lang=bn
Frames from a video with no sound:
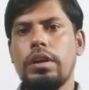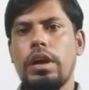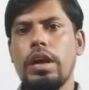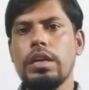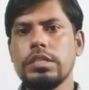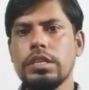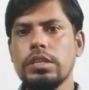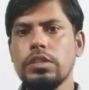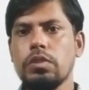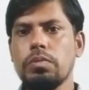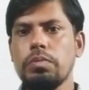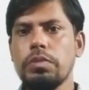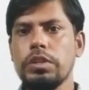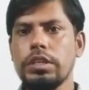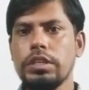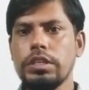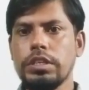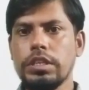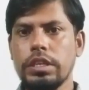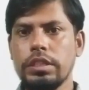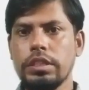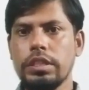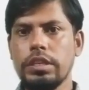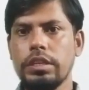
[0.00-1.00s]
আজকে তোমাদের
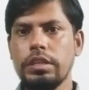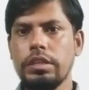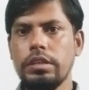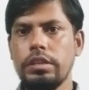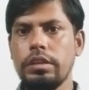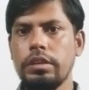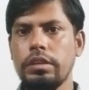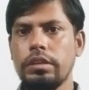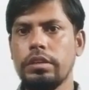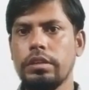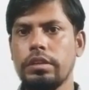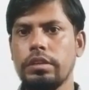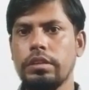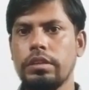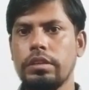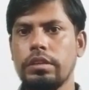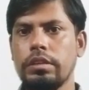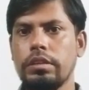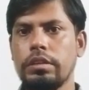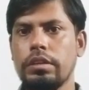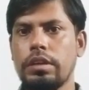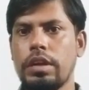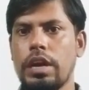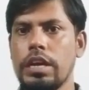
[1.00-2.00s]
সাথে
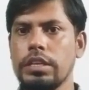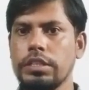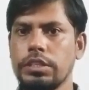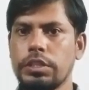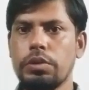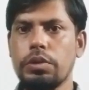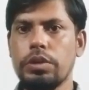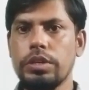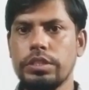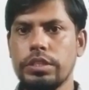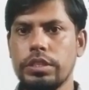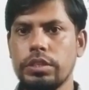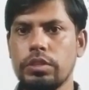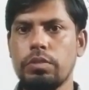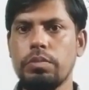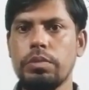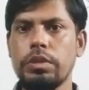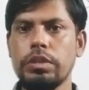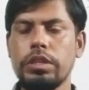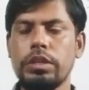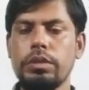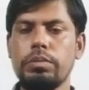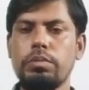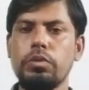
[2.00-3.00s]
হাজির হয়েছি
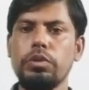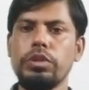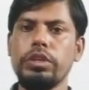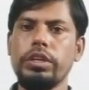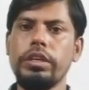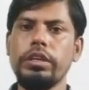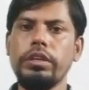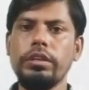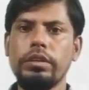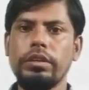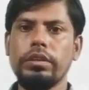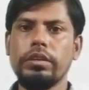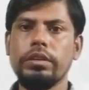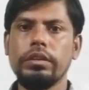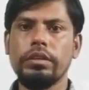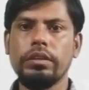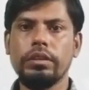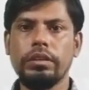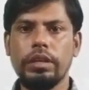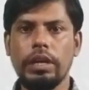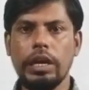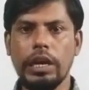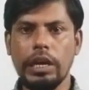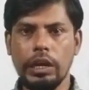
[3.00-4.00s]
তোমাদের বইয়ের
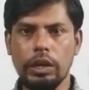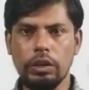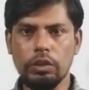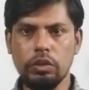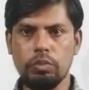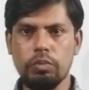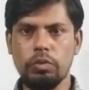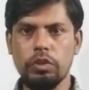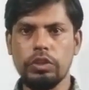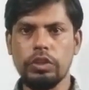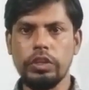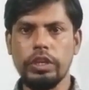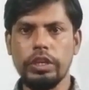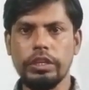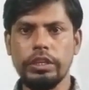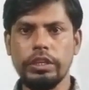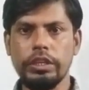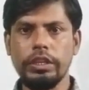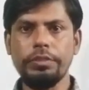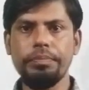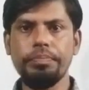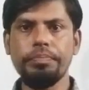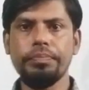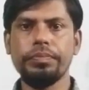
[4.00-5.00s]
এগারোতম অধ্যায়
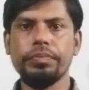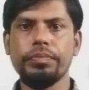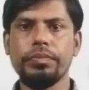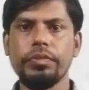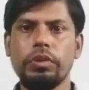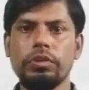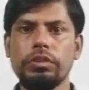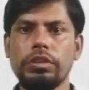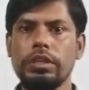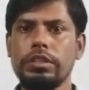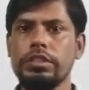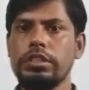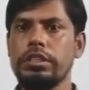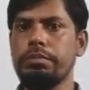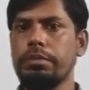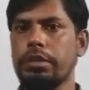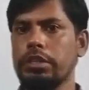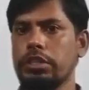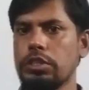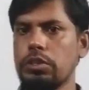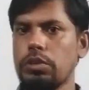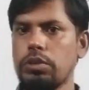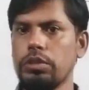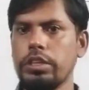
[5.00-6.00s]
নিয়ে অর্থাৎ
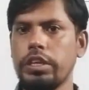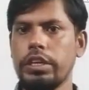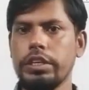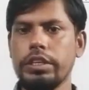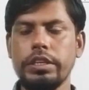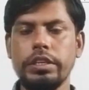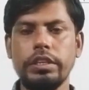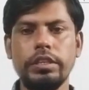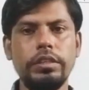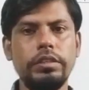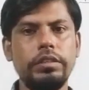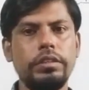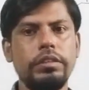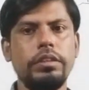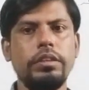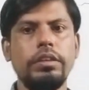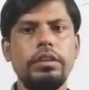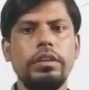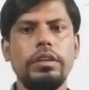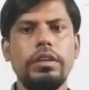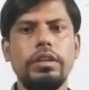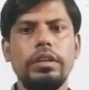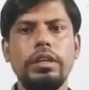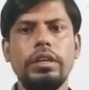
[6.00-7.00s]
জীবাশ্ম অধ্যায়টি নিয়ে
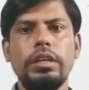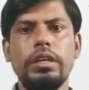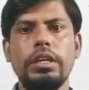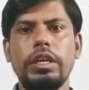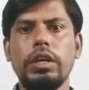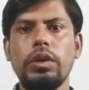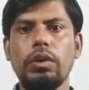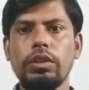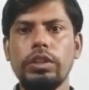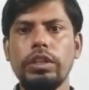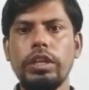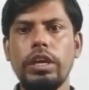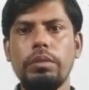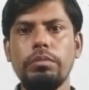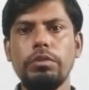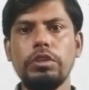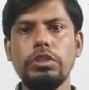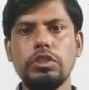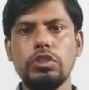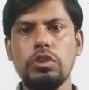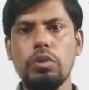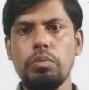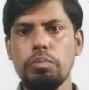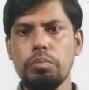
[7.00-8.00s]
এই অধ্যায়ে আমি
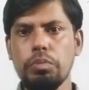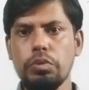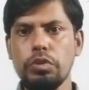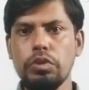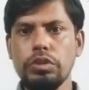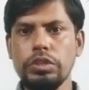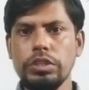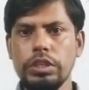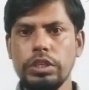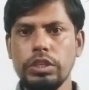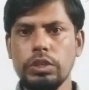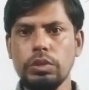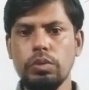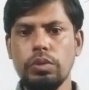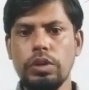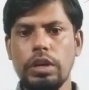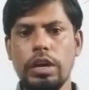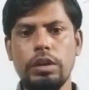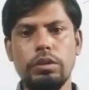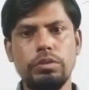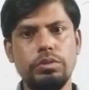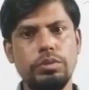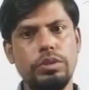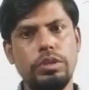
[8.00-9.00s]
সম্পূর্ণ জিনিসগুলো
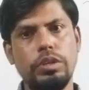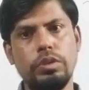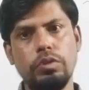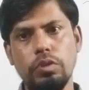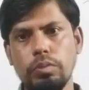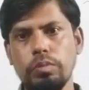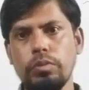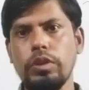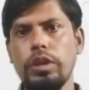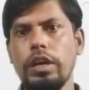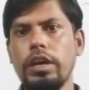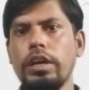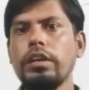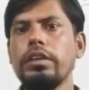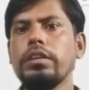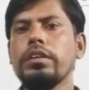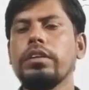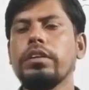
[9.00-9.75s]
আলোচনা করব না